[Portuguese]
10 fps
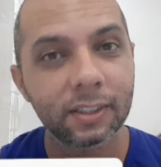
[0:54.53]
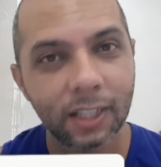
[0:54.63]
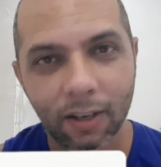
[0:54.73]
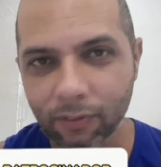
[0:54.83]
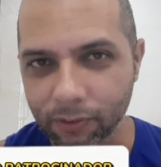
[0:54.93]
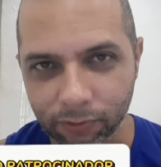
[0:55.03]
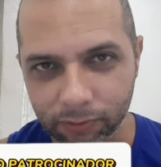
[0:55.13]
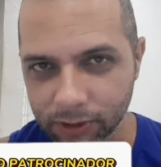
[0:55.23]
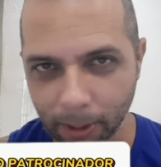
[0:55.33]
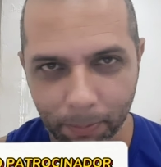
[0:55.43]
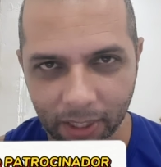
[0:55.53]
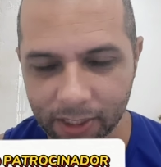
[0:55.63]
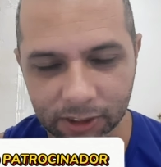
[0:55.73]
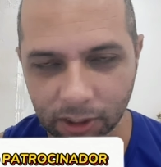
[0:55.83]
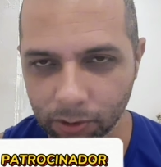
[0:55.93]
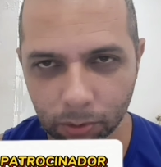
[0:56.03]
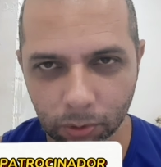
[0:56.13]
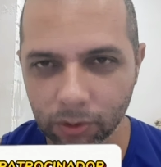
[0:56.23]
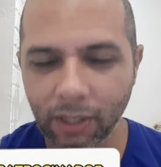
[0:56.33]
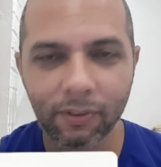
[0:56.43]
estava já planejando
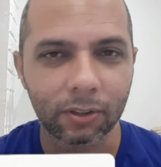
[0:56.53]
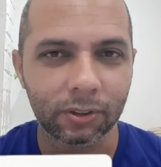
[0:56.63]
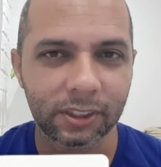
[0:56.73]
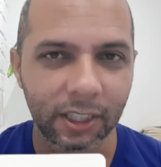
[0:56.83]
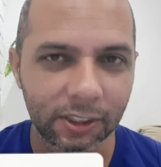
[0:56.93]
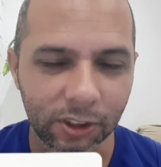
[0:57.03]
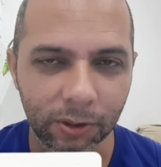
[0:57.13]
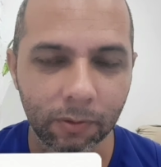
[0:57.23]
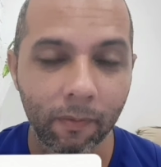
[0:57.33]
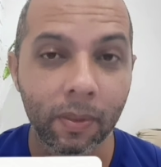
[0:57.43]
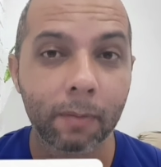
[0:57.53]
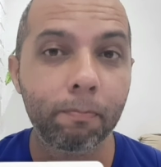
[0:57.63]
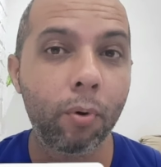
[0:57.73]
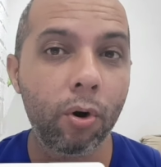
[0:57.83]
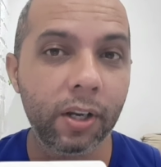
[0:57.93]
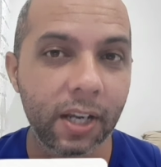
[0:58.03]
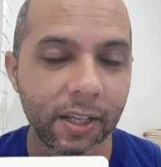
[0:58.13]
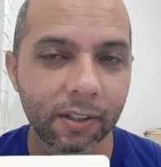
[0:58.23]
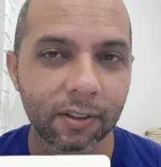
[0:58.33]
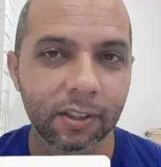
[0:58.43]
tudo, estava tudo certinho,
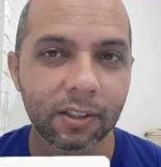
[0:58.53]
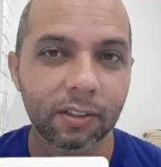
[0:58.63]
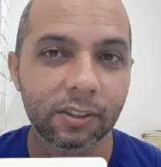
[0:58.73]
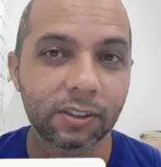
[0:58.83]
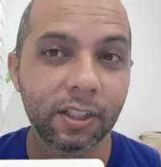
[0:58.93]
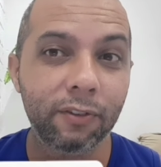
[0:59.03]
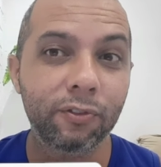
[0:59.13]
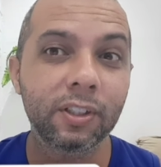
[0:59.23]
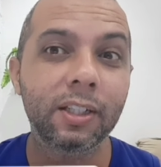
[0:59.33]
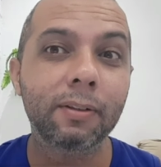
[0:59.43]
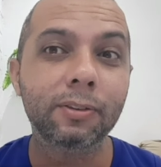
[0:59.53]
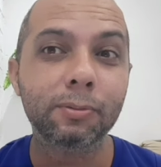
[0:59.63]
porém, devido às